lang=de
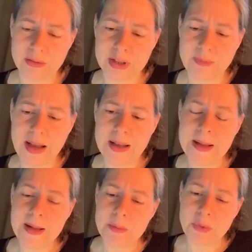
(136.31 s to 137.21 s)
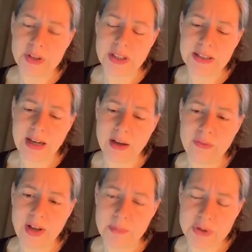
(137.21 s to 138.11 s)
Und zwar möchte ich
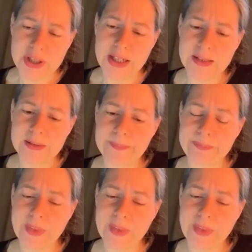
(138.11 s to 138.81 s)
darauf abstellen,